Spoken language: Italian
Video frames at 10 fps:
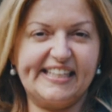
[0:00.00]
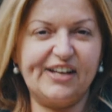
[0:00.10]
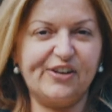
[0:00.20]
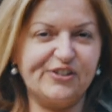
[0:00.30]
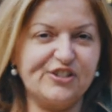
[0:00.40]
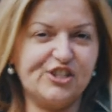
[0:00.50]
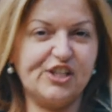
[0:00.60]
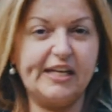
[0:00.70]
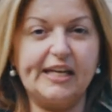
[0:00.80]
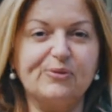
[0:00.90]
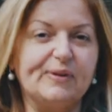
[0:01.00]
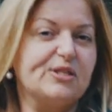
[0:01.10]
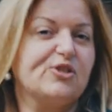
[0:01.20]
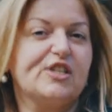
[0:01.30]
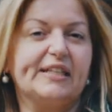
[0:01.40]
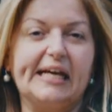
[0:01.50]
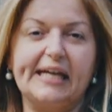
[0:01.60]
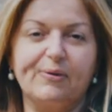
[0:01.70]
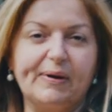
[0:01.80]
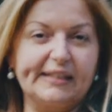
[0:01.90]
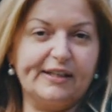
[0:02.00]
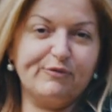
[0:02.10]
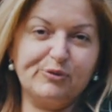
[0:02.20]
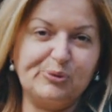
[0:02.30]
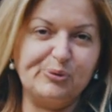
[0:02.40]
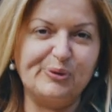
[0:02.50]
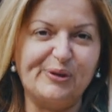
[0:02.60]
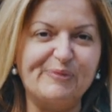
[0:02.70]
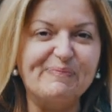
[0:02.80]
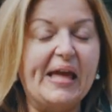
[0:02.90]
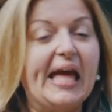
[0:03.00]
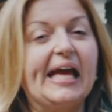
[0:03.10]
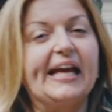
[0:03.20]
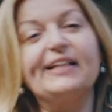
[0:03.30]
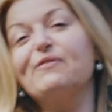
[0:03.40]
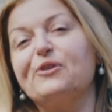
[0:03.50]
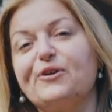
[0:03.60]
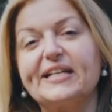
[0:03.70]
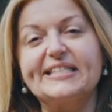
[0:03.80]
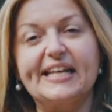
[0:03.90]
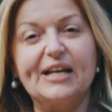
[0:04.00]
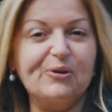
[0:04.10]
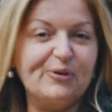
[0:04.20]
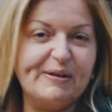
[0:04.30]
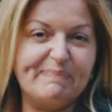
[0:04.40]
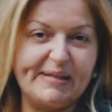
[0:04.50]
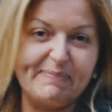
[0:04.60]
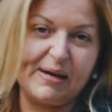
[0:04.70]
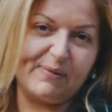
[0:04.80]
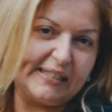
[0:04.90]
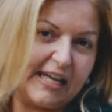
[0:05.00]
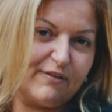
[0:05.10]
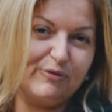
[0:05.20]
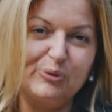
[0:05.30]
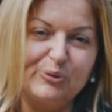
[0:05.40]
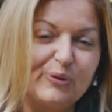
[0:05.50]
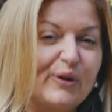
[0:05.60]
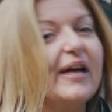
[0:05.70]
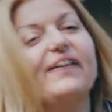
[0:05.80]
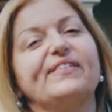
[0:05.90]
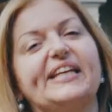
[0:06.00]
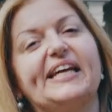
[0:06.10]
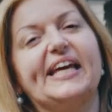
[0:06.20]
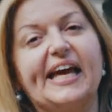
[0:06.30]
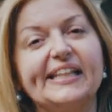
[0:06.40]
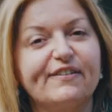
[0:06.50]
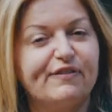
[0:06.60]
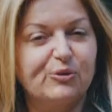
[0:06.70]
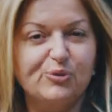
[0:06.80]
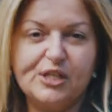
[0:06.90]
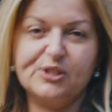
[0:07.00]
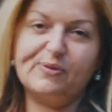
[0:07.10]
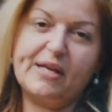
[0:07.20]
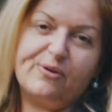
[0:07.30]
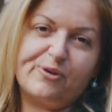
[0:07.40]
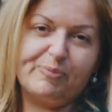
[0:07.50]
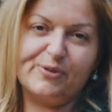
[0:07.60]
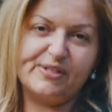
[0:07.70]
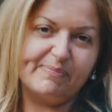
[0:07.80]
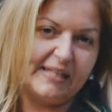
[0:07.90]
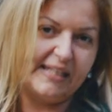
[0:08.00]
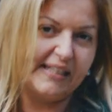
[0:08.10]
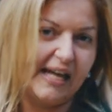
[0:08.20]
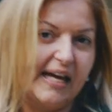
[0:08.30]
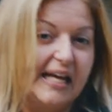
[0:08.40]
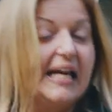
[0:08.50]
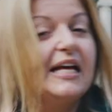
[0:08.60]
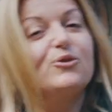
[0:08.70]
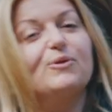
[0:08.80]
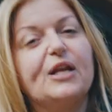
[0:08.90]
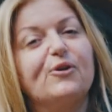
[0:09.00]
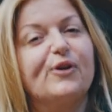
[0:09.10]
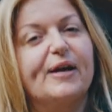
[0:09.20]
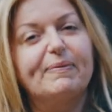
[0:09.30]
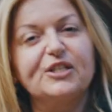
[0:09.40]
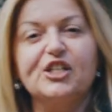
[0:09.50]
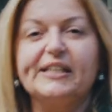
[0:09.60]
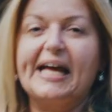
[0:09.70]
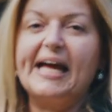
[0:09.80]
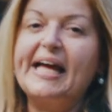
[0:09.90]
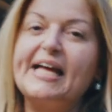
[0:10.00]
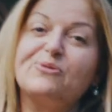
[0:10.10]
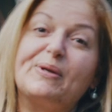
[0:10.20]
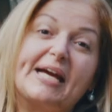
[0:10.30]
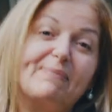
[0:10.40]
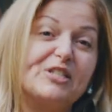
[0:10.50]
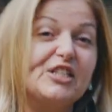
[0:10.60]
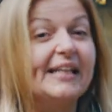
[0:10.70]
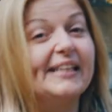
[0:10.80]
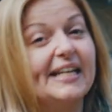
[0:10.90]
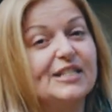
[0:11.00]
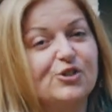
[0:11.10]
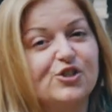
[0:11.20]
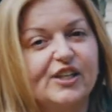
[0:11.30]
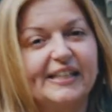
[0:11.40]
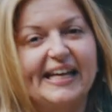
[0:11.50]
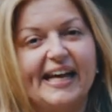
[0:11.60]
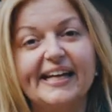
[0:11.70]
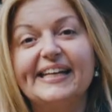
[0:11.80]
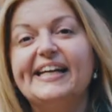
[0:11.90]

di oggi in una società che guarda al futuro, che devono essere loro le prime a guardare il futuro e avere grande fiducia sulle loro possibilità, sulle loro capacità e sulla capacità della società